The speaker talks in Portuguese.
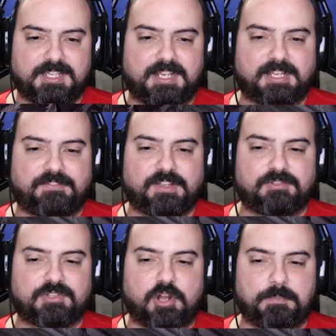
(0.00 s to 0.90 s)
E ali, tá
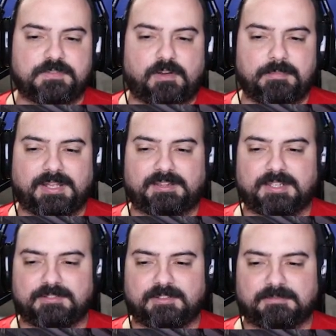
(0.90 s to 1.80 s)
vendo? Os golpes vão
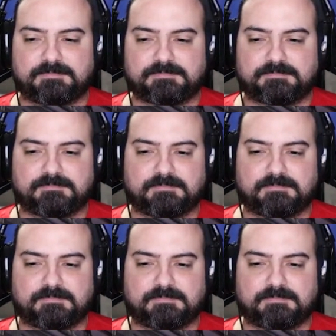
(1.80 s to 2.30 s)
aumentando, ó.